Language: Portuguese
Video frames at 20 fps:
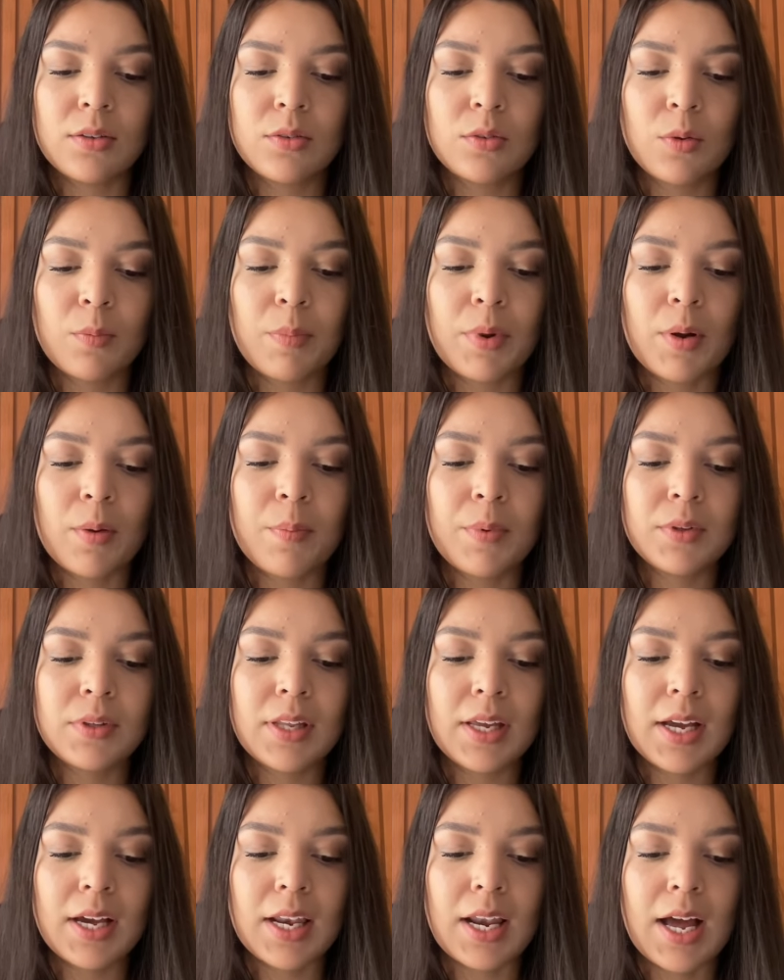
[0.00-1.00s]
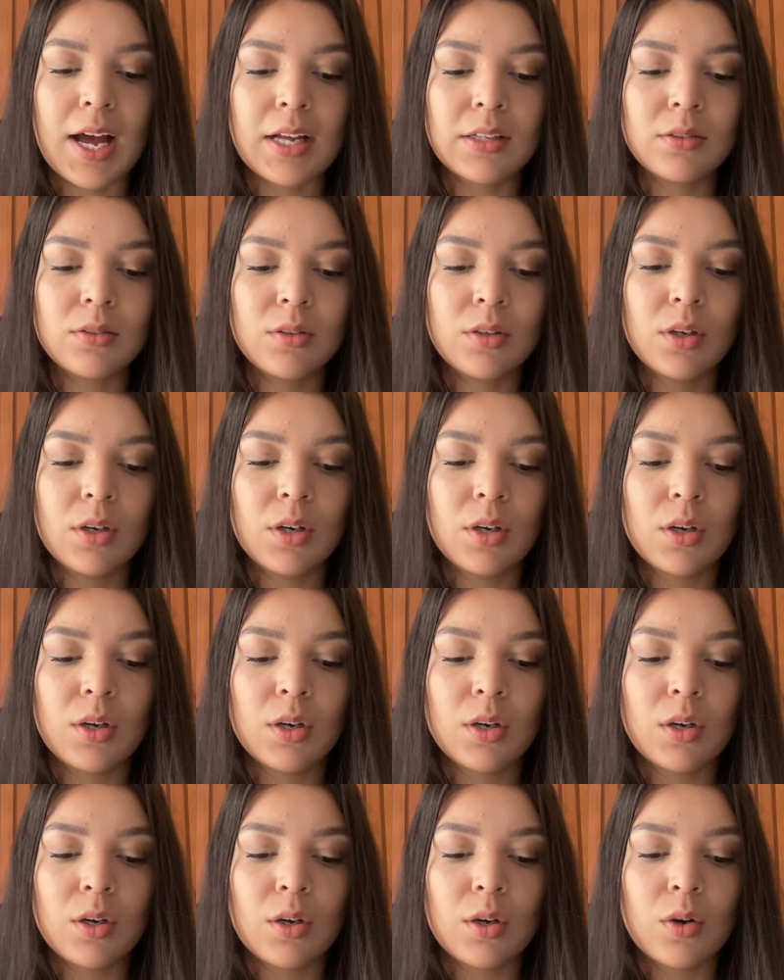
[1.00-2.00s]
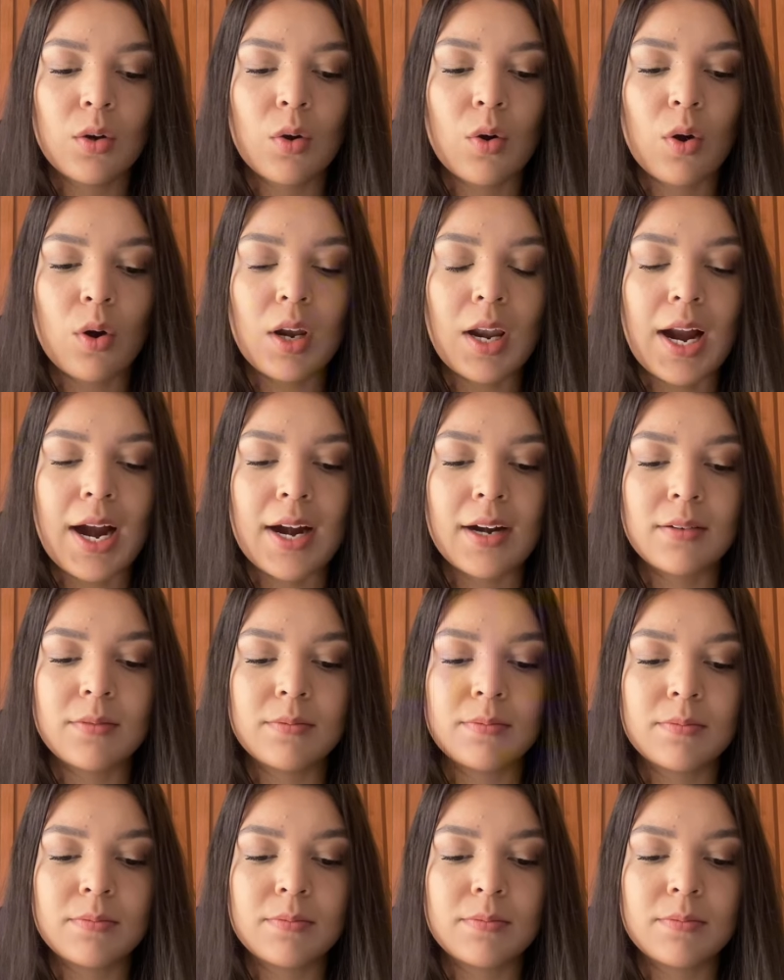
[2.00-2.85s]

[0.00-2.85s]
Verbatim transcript: no próprio teclado, colar.